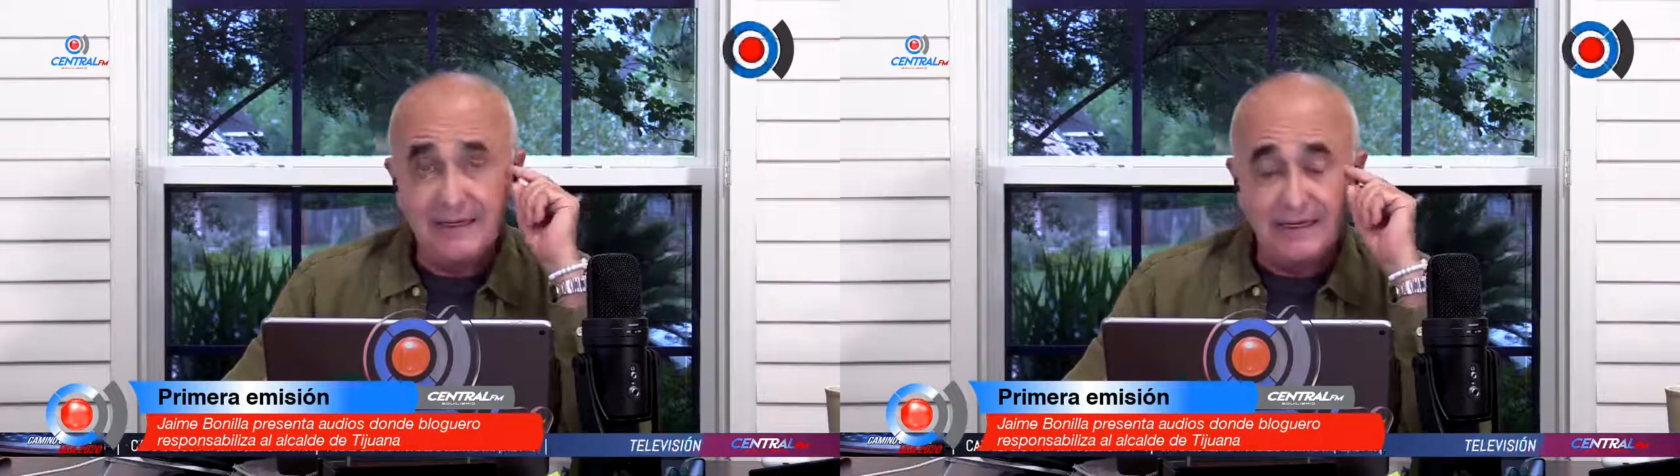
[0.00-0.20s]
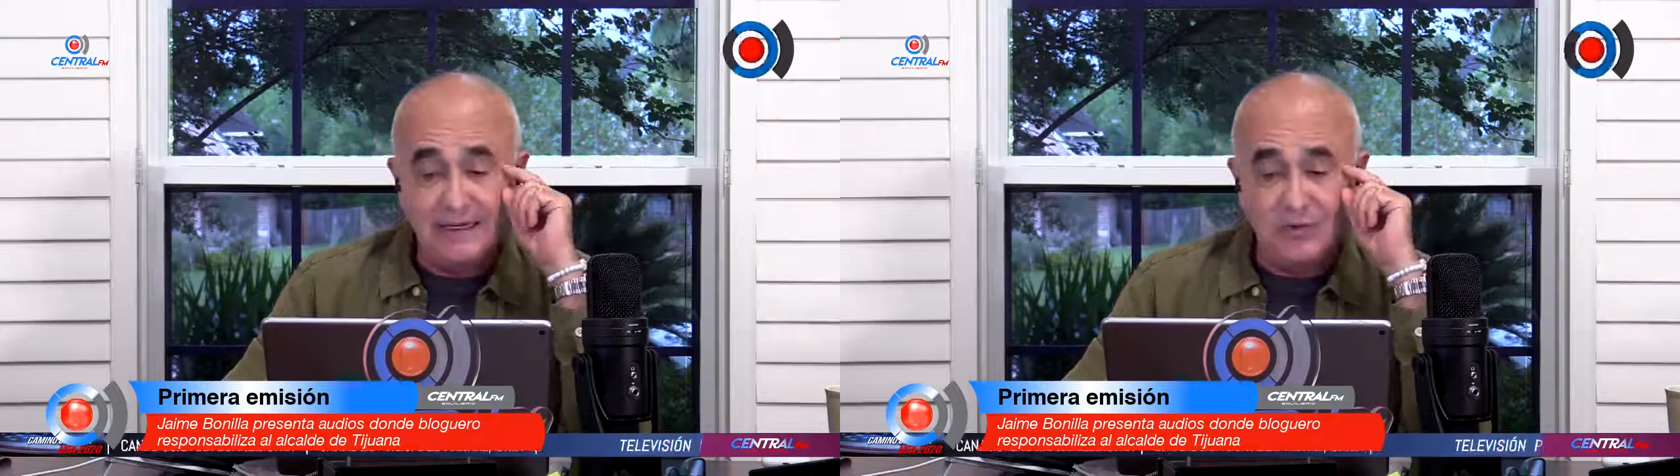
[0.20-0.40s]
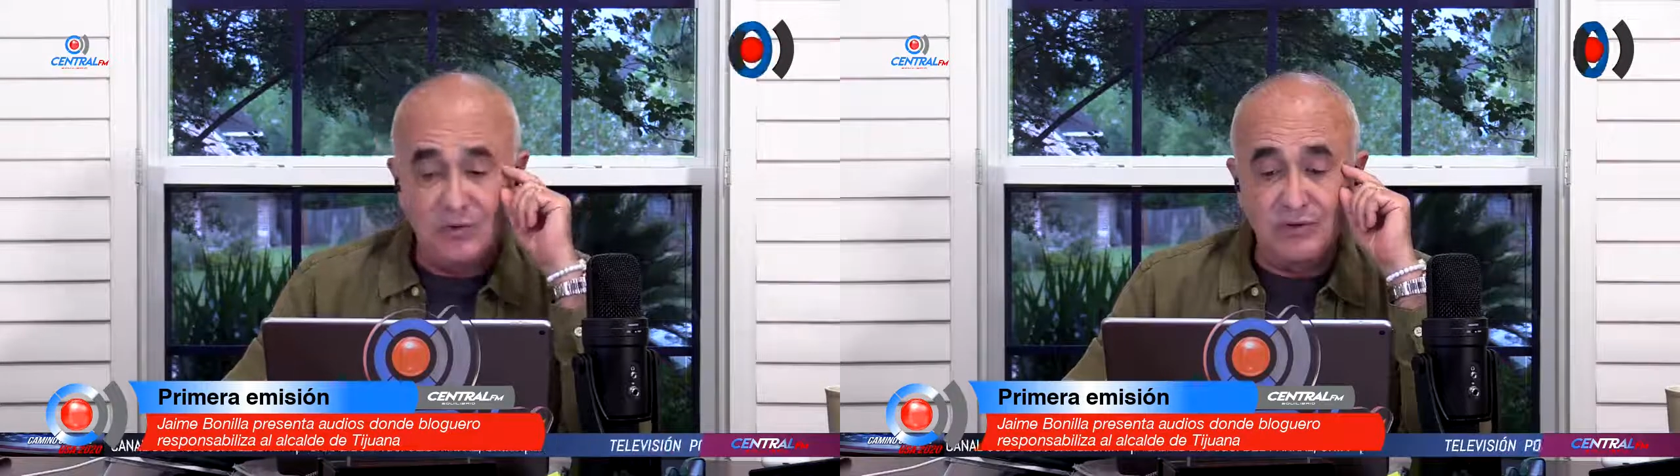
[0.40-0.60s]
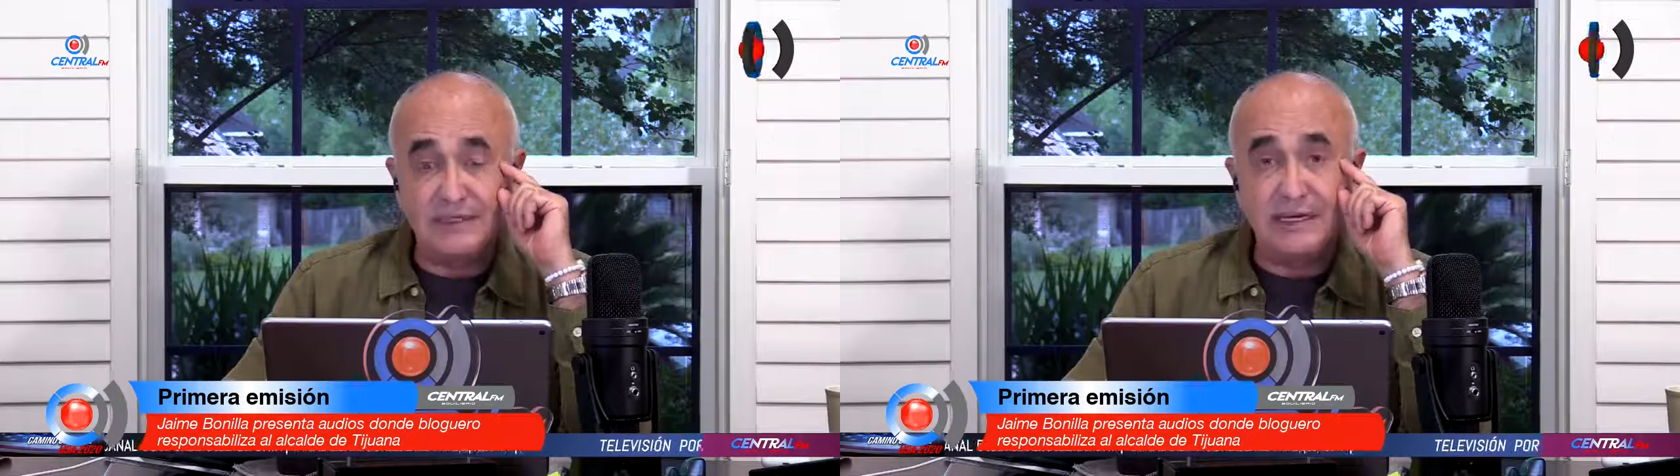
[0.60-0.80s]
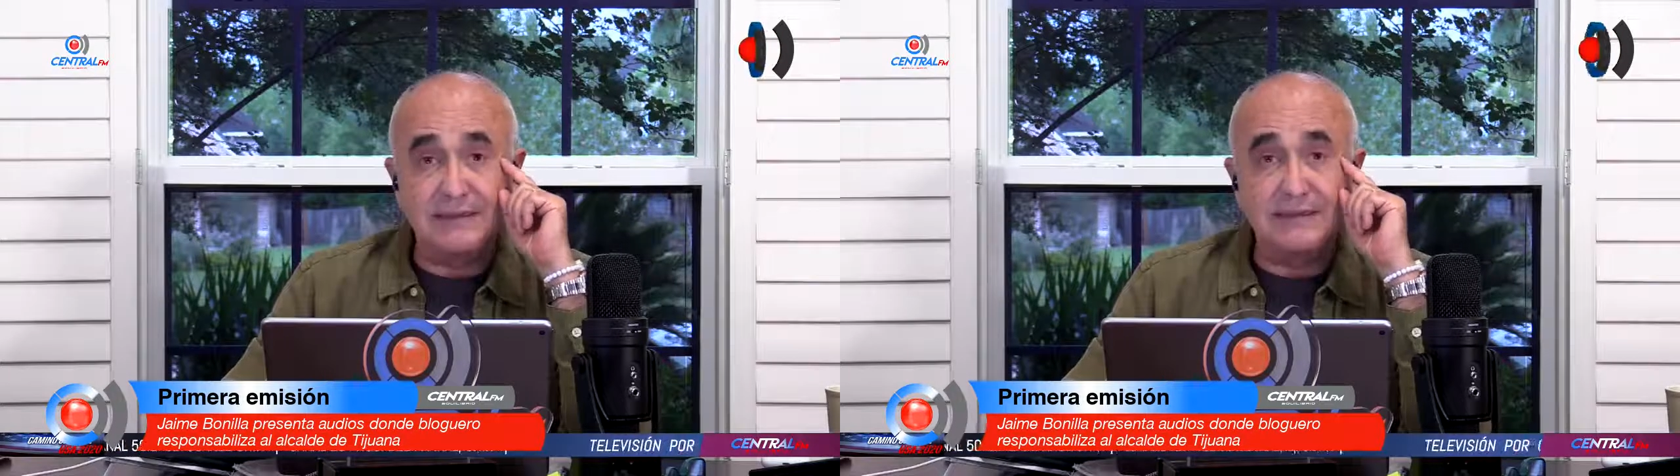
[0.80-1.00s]
en
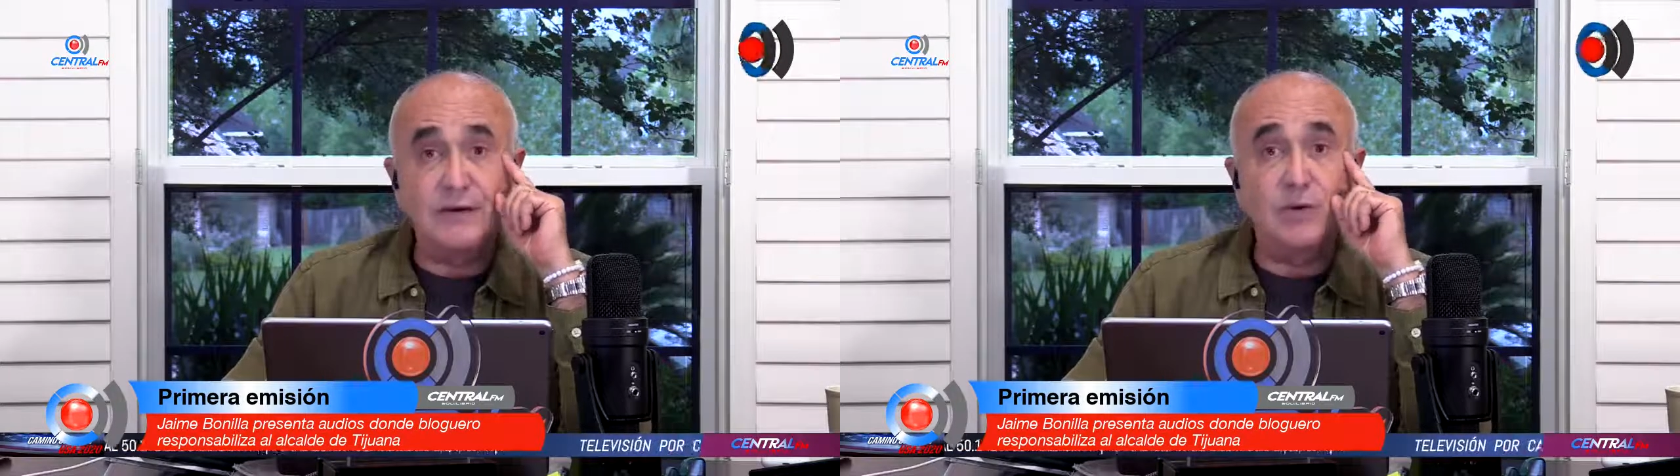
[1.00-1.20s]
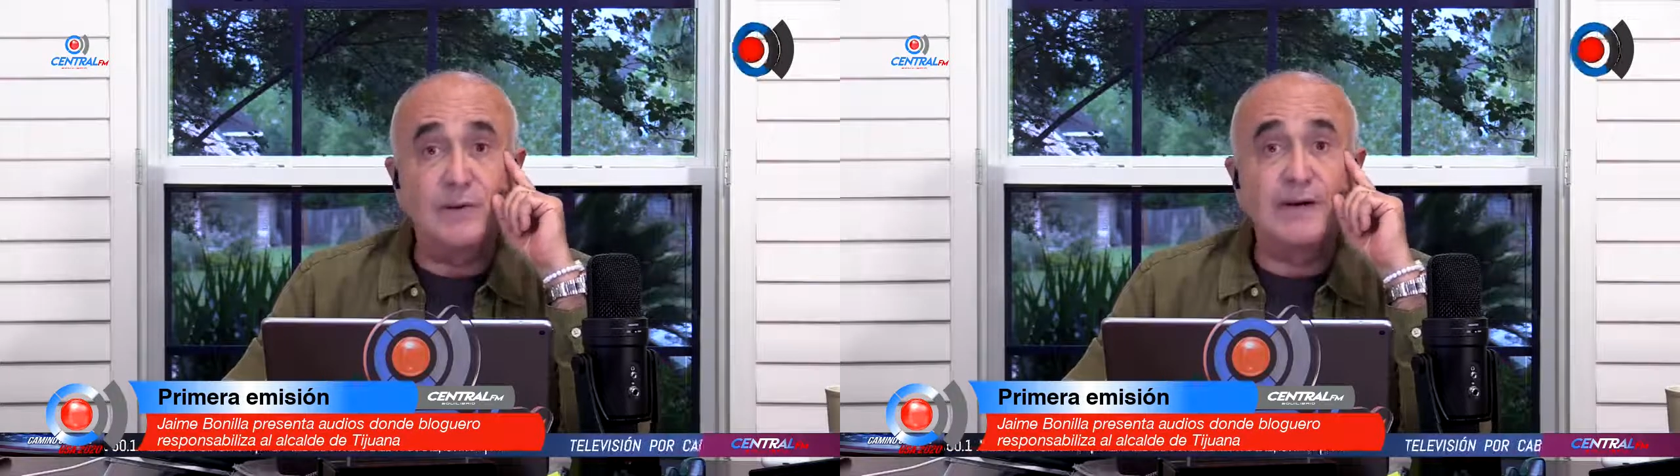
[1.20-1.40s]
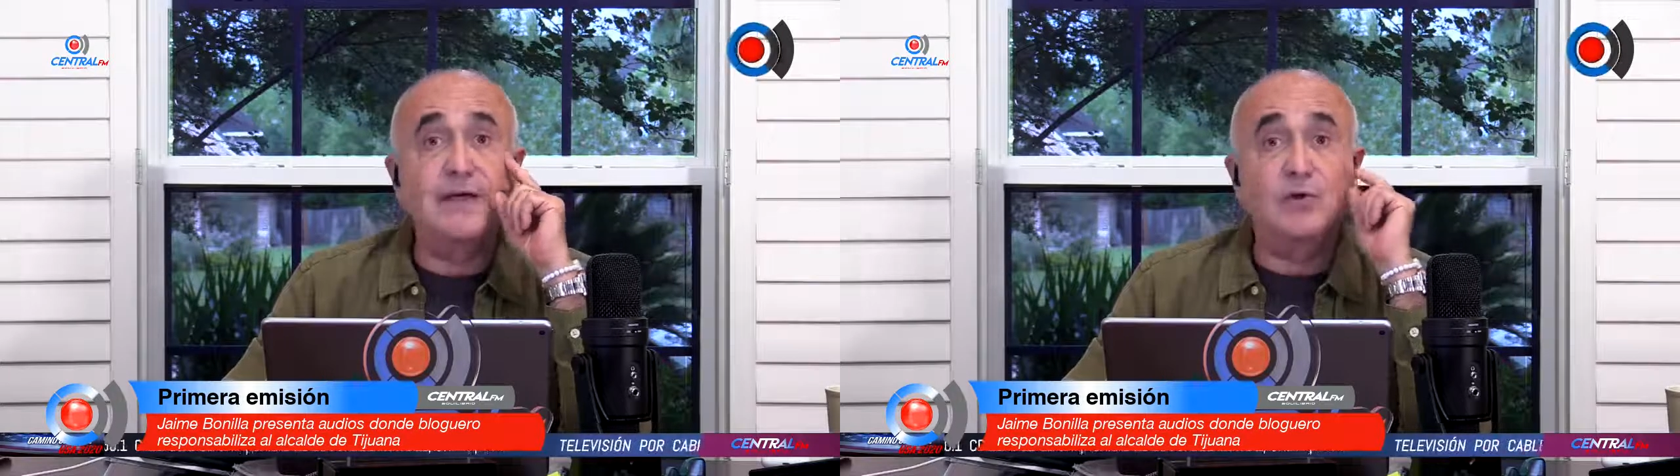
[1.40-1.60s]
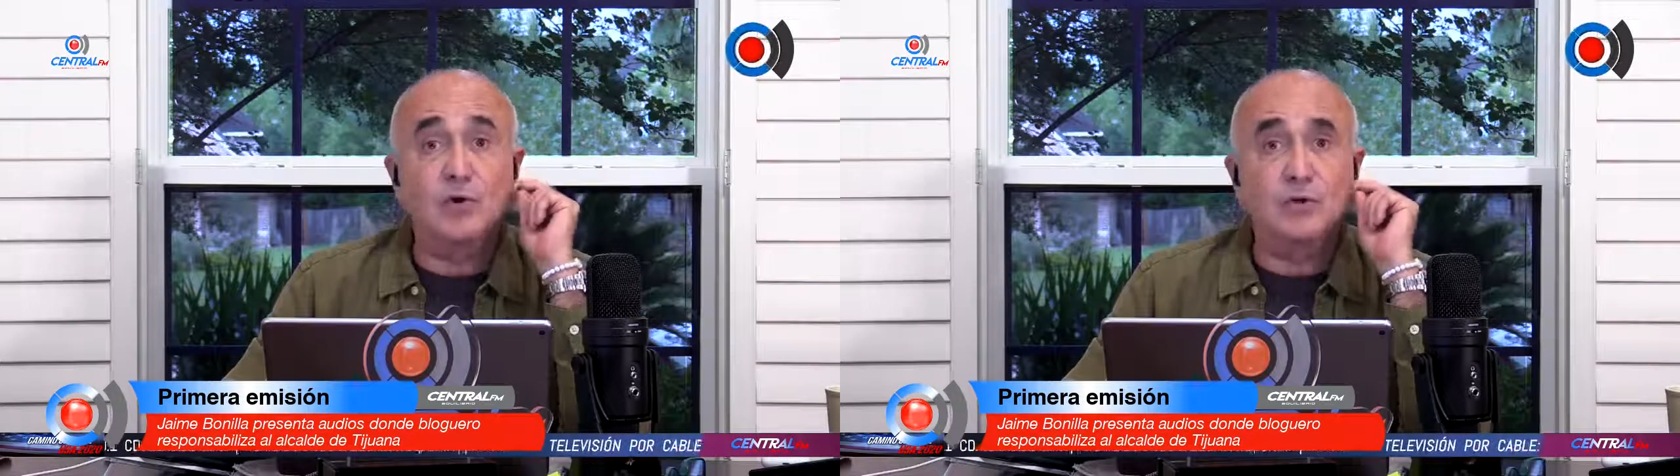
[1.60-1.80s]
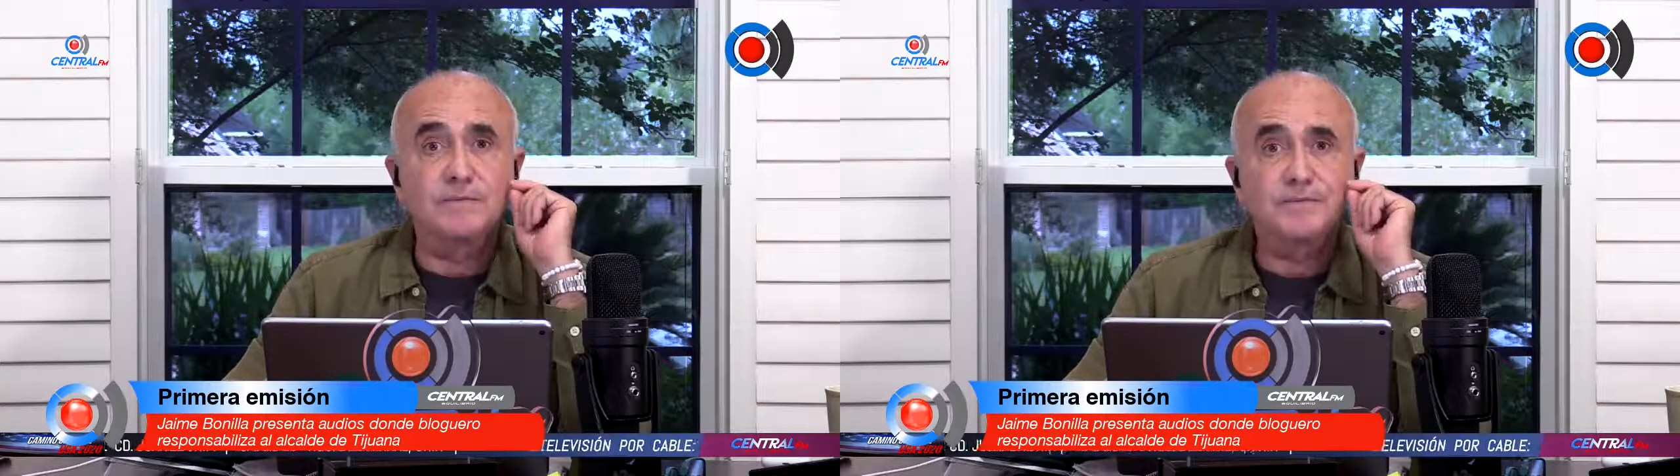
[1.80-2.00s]
contra del gobernador